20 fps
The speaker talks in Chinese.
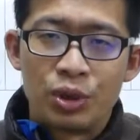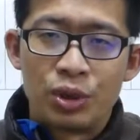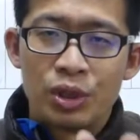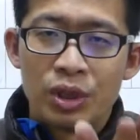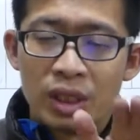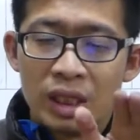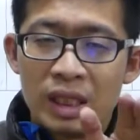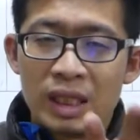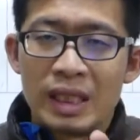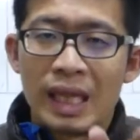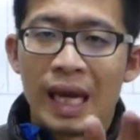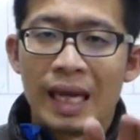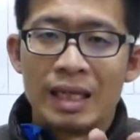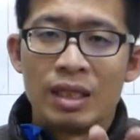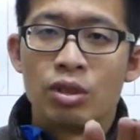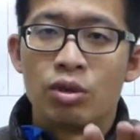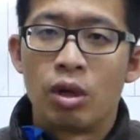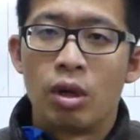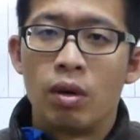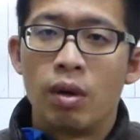实际打
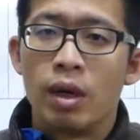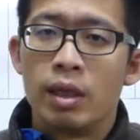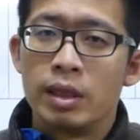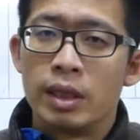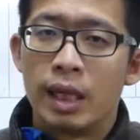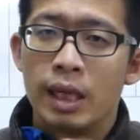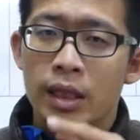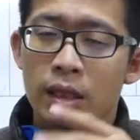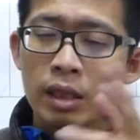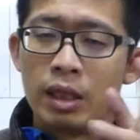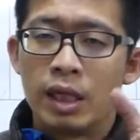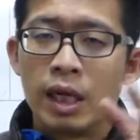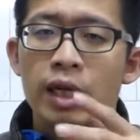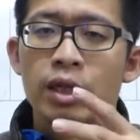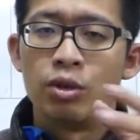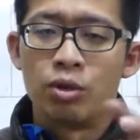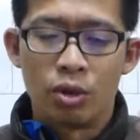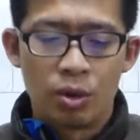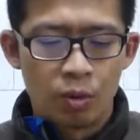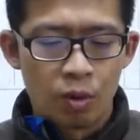的状况下，你可以
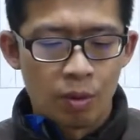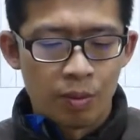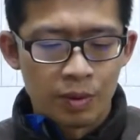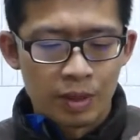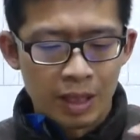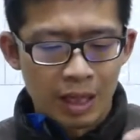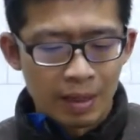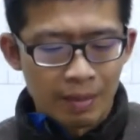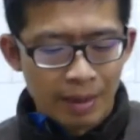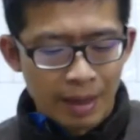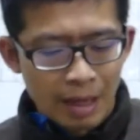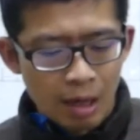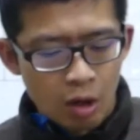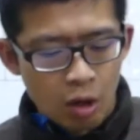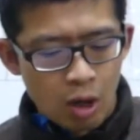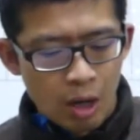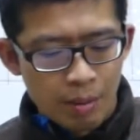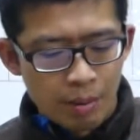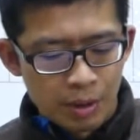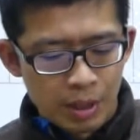说，我们今天把它
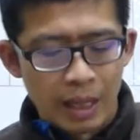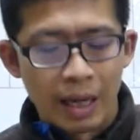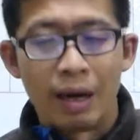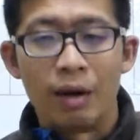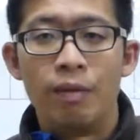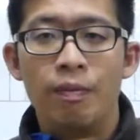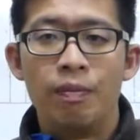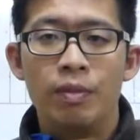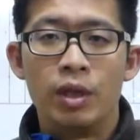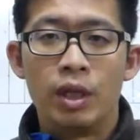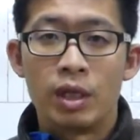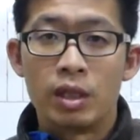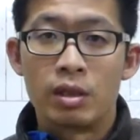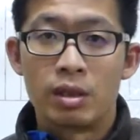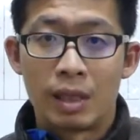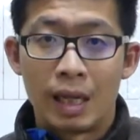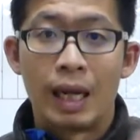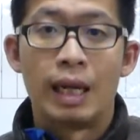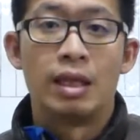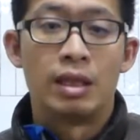画不调，你
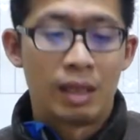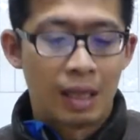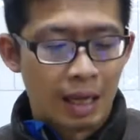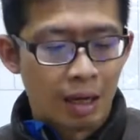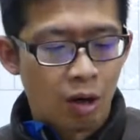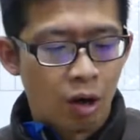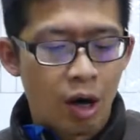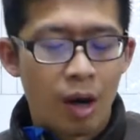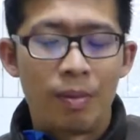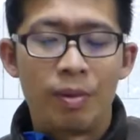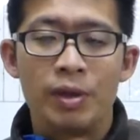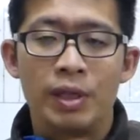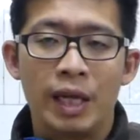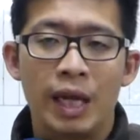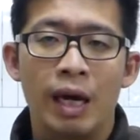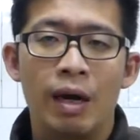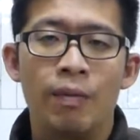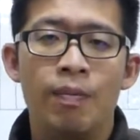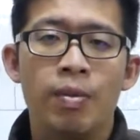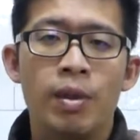它它的画不
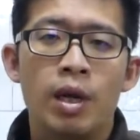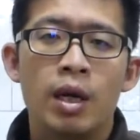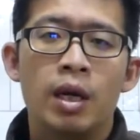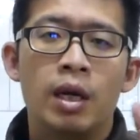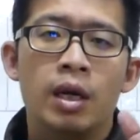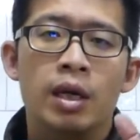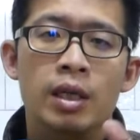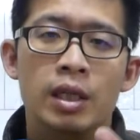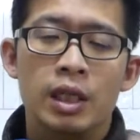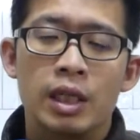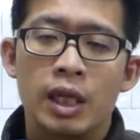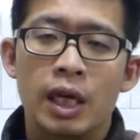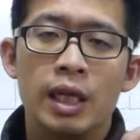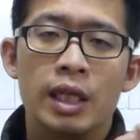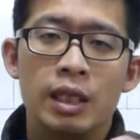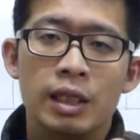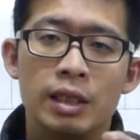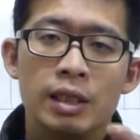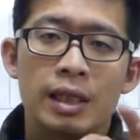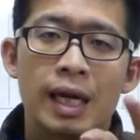调，你可
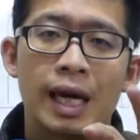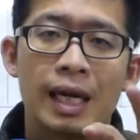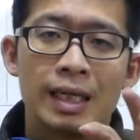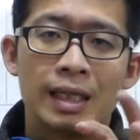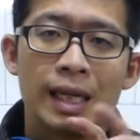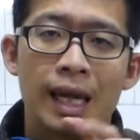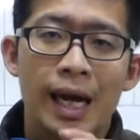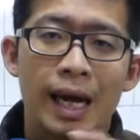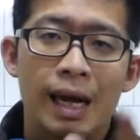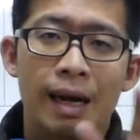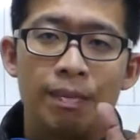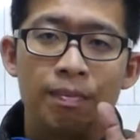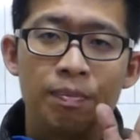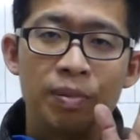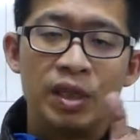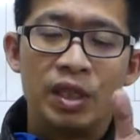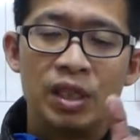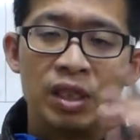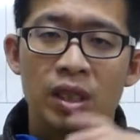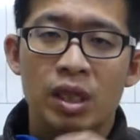以让它
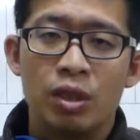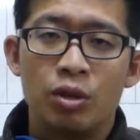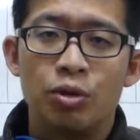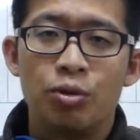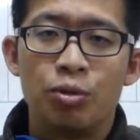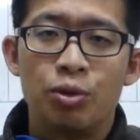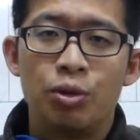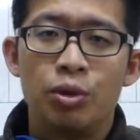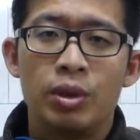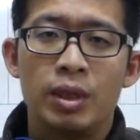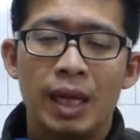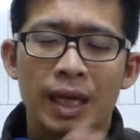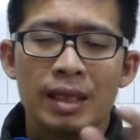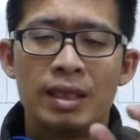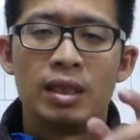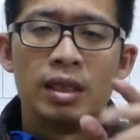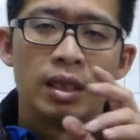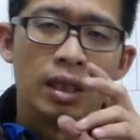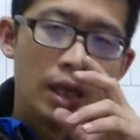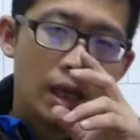笔直的出去，但
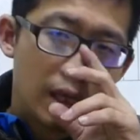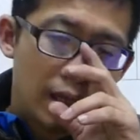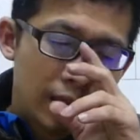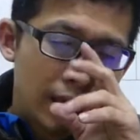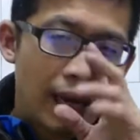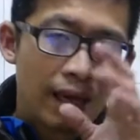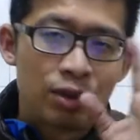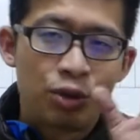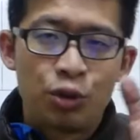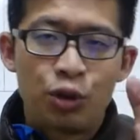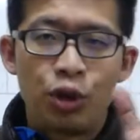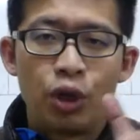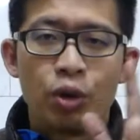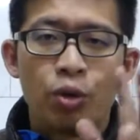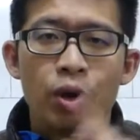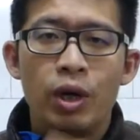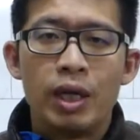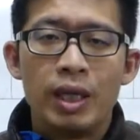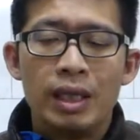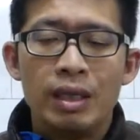是它却
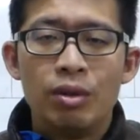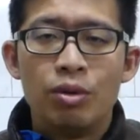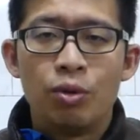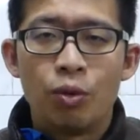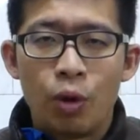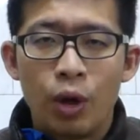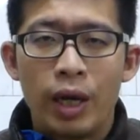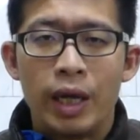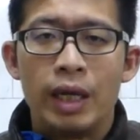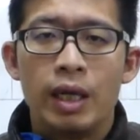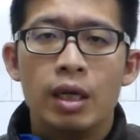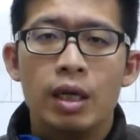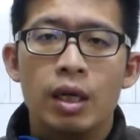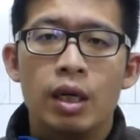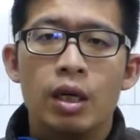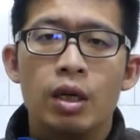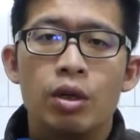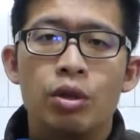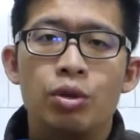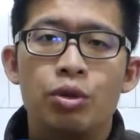会因为，
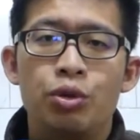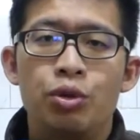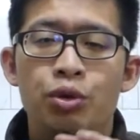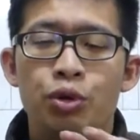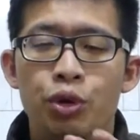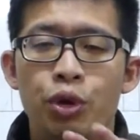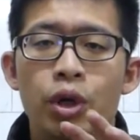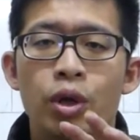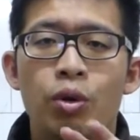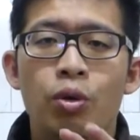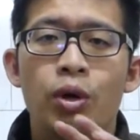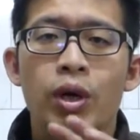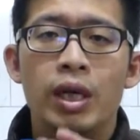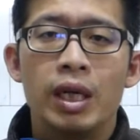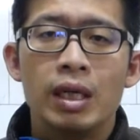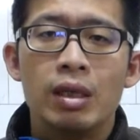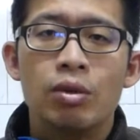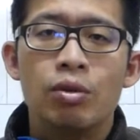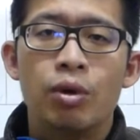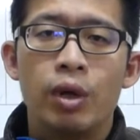却会
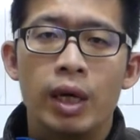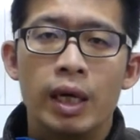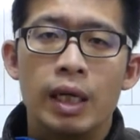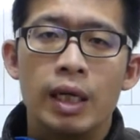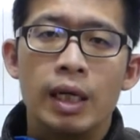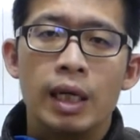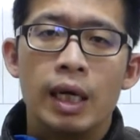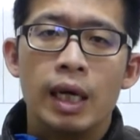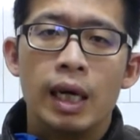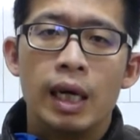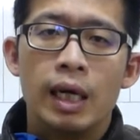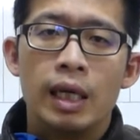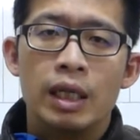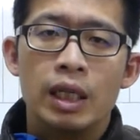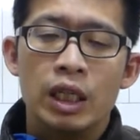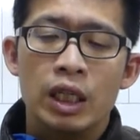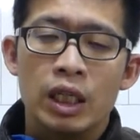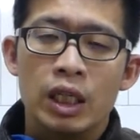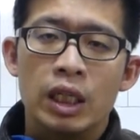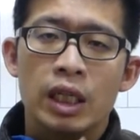因为
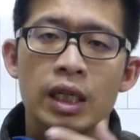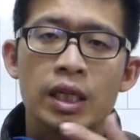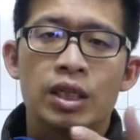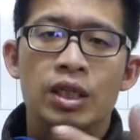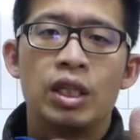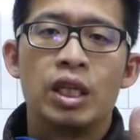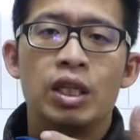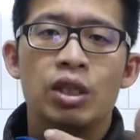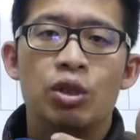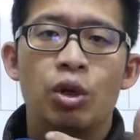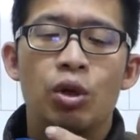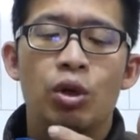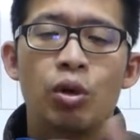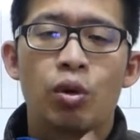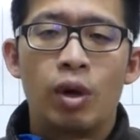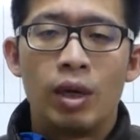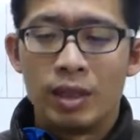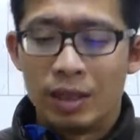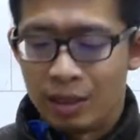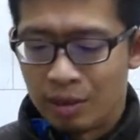你射手的
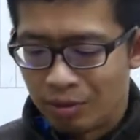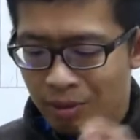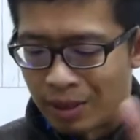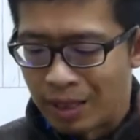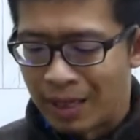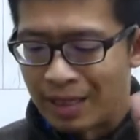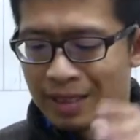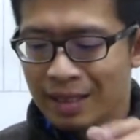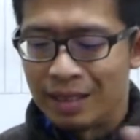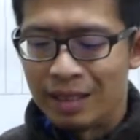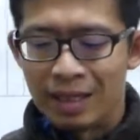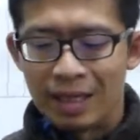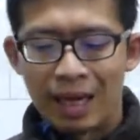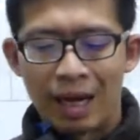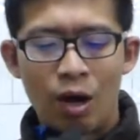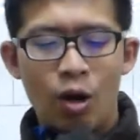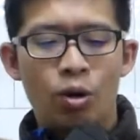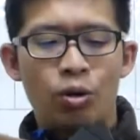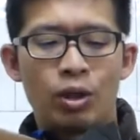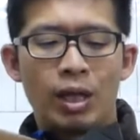关系，因为它今天
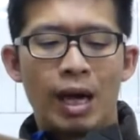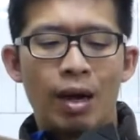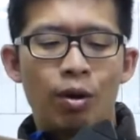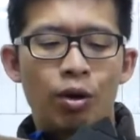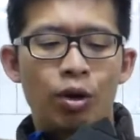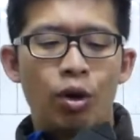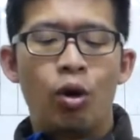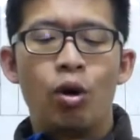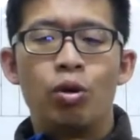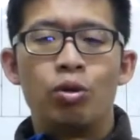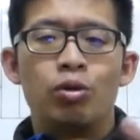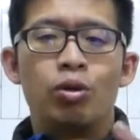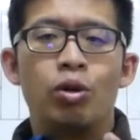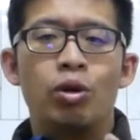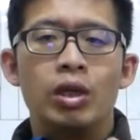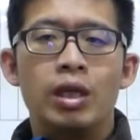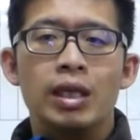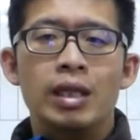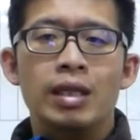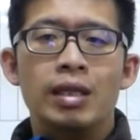它后它会有后
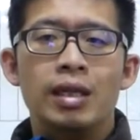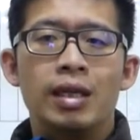坐力，